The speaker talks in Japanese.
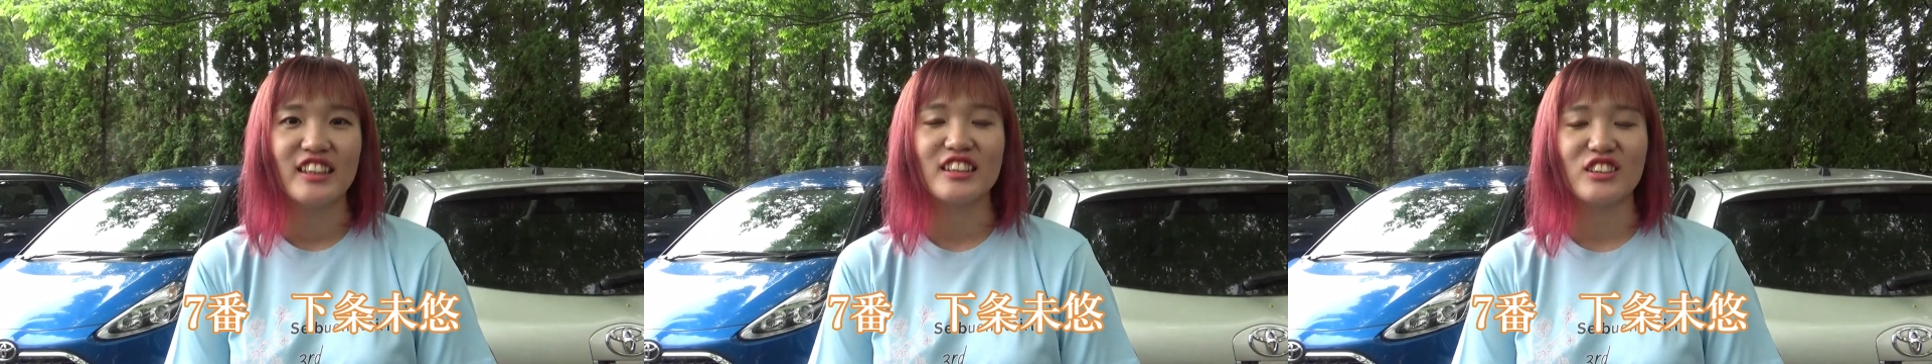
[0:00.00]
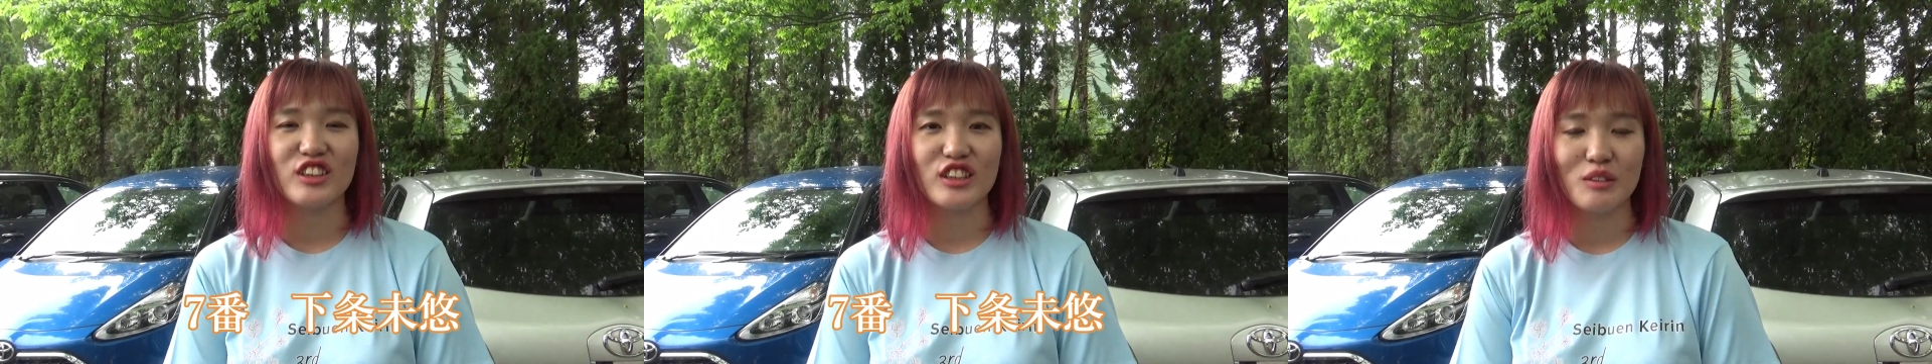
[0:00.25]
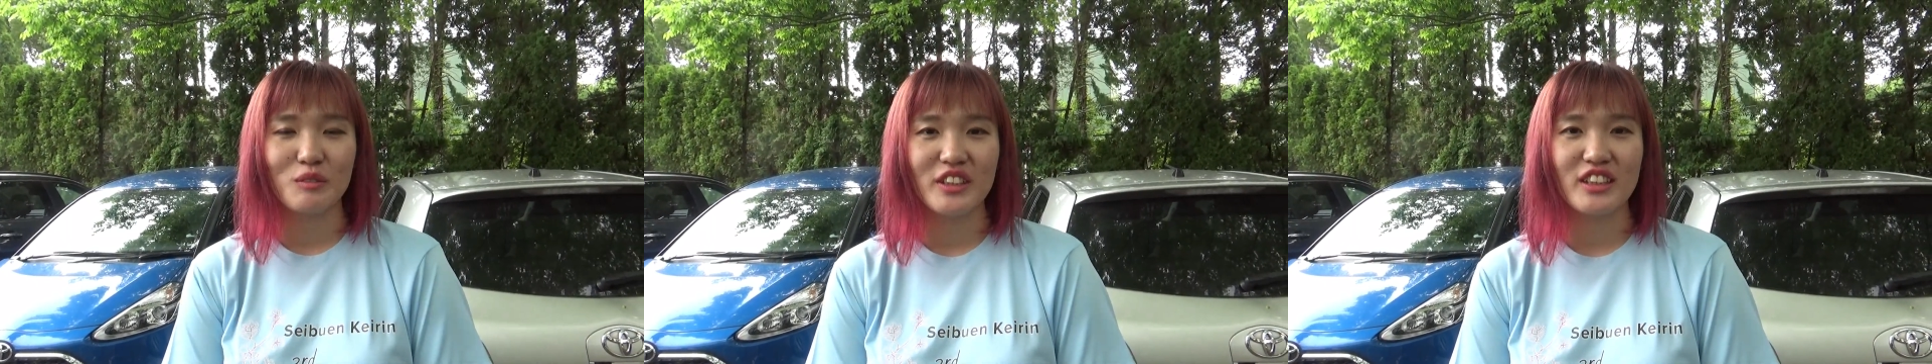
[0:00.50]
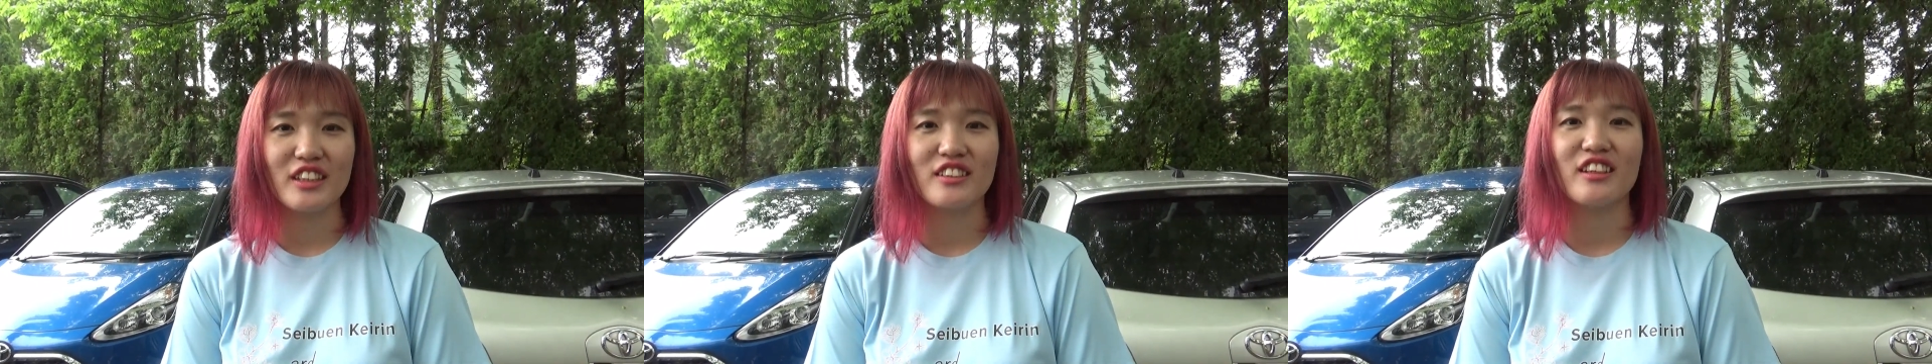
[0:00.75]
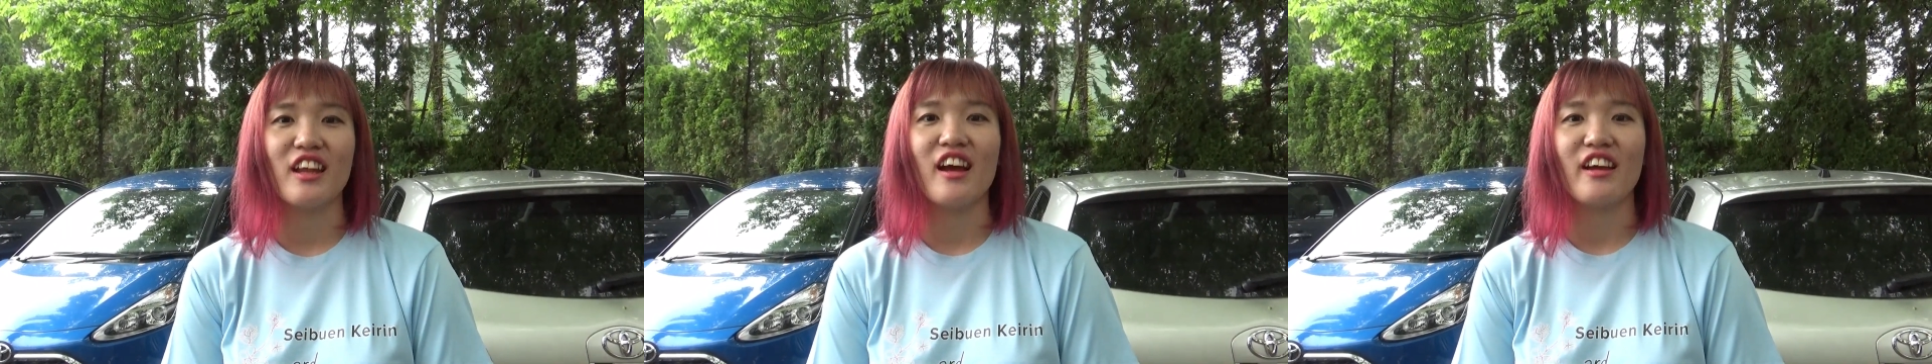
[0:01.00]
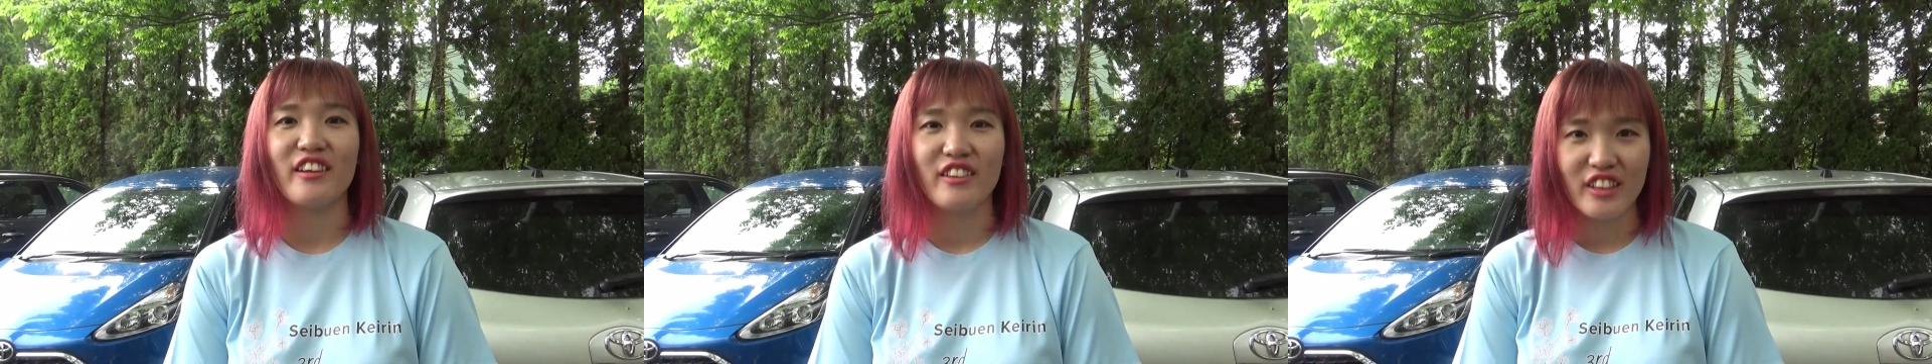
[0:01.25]
少しでもいい着狙
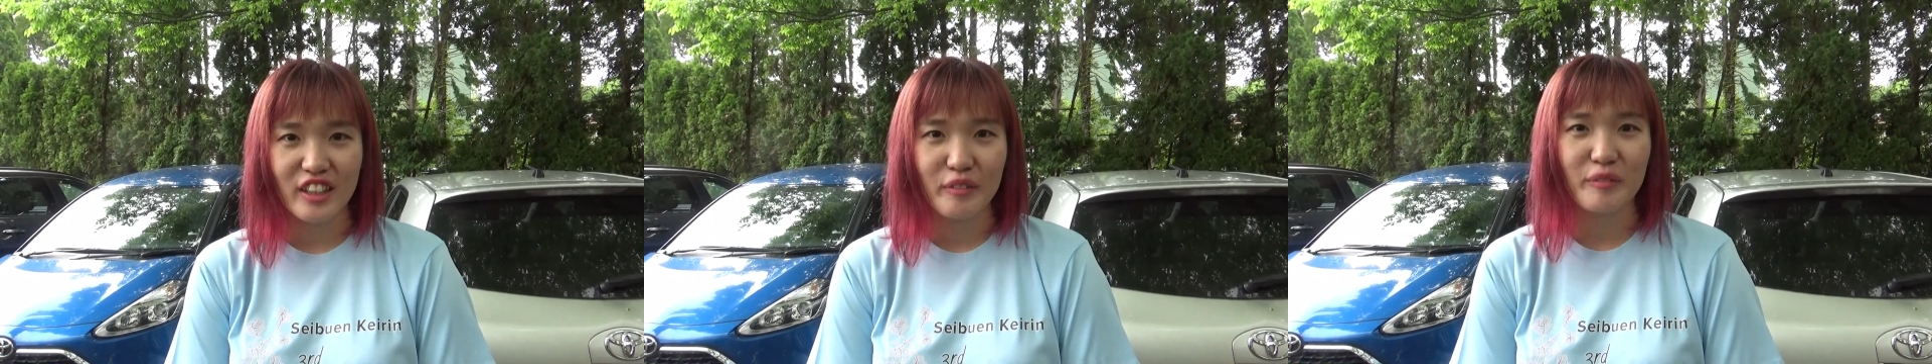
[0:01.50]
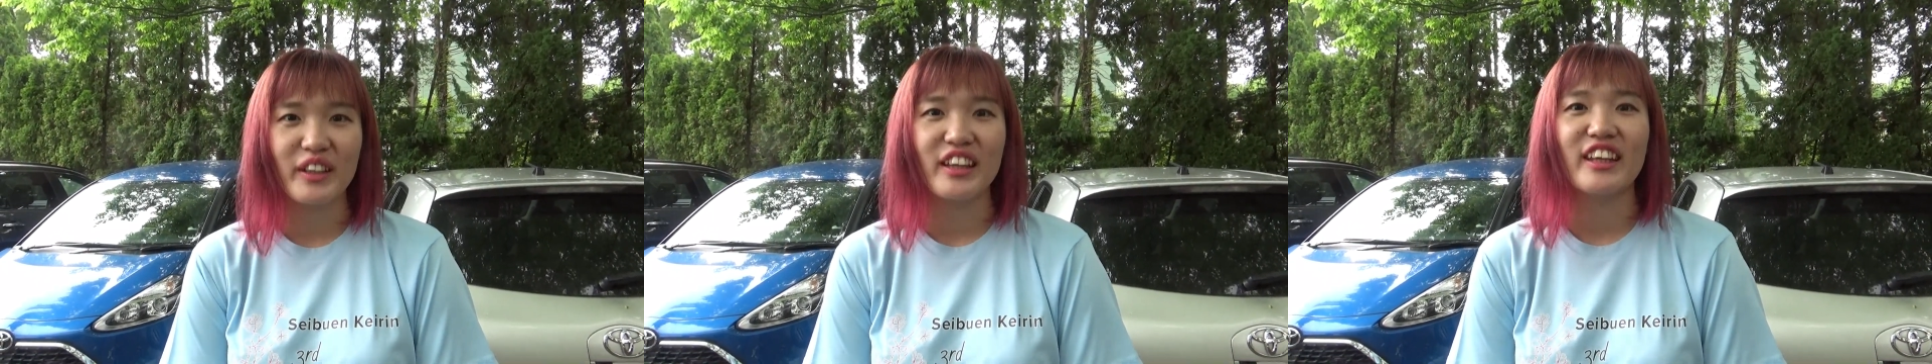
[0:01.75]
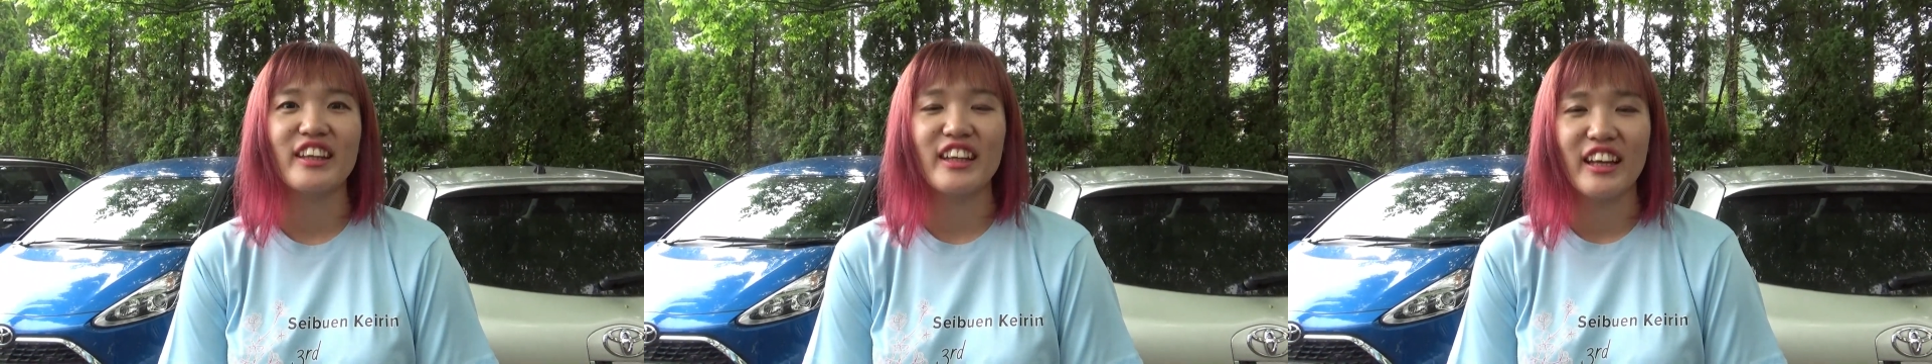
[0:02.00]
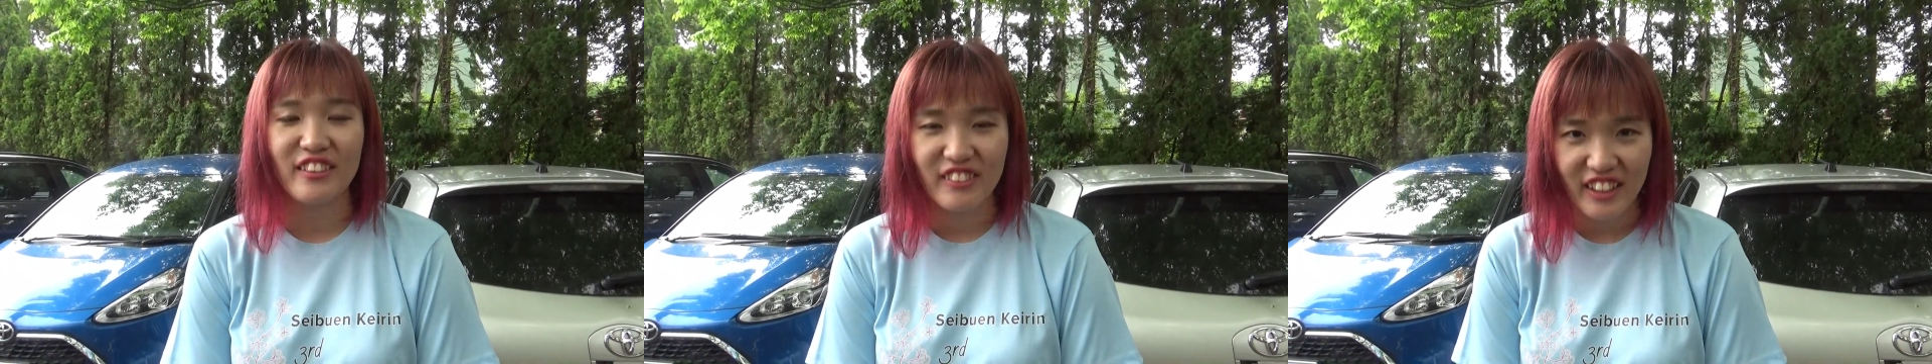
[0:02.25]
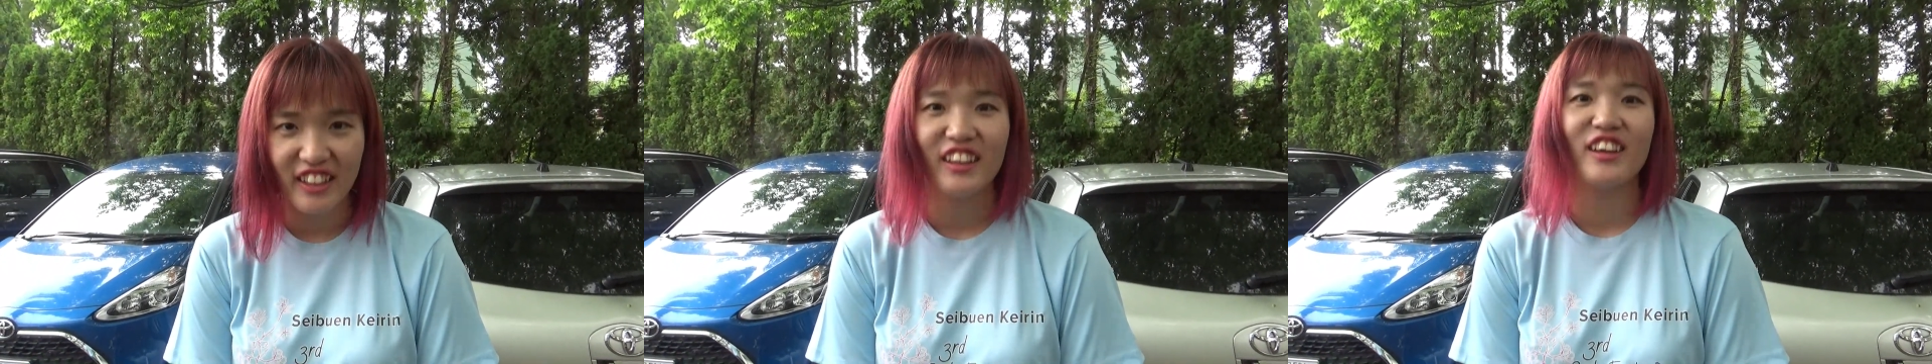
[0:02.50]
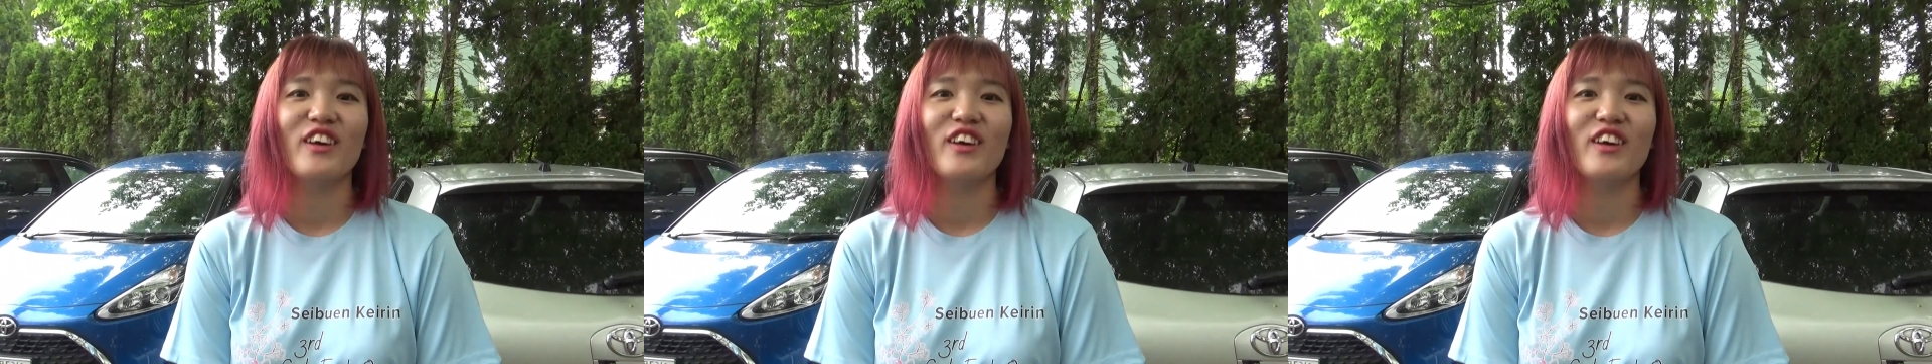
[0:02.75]
えるように頑張っていきたいので